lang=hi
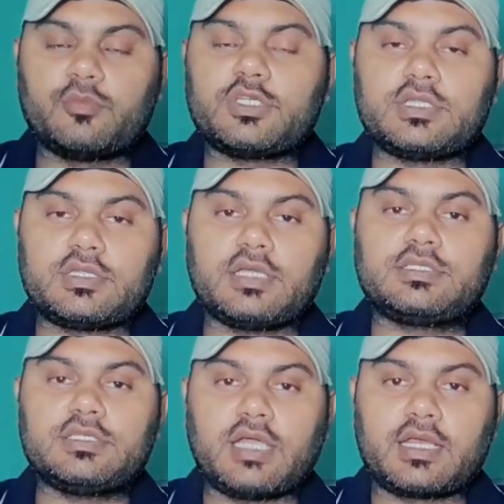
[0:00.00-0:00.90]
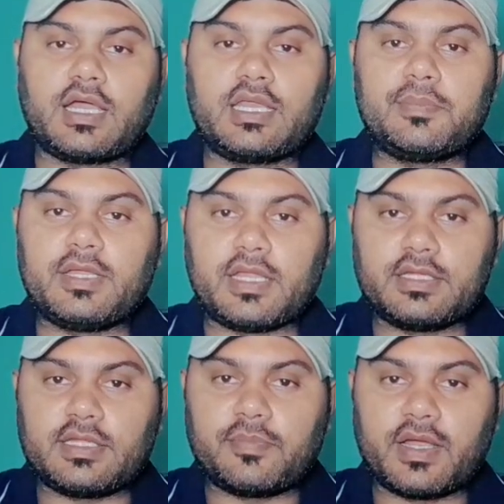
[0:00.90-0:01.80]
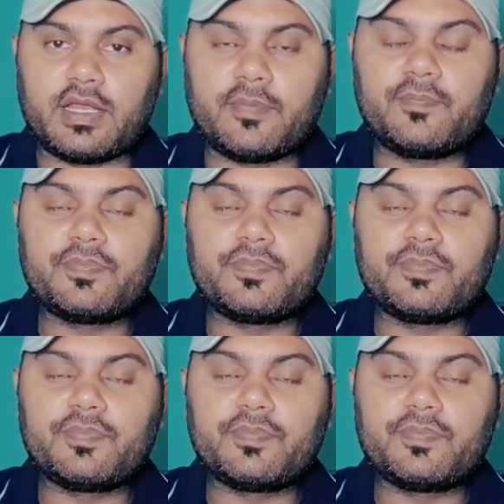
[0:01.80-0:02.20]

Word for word: मुझे इतनी अच्छी जानकारी भी नहीं थी पहले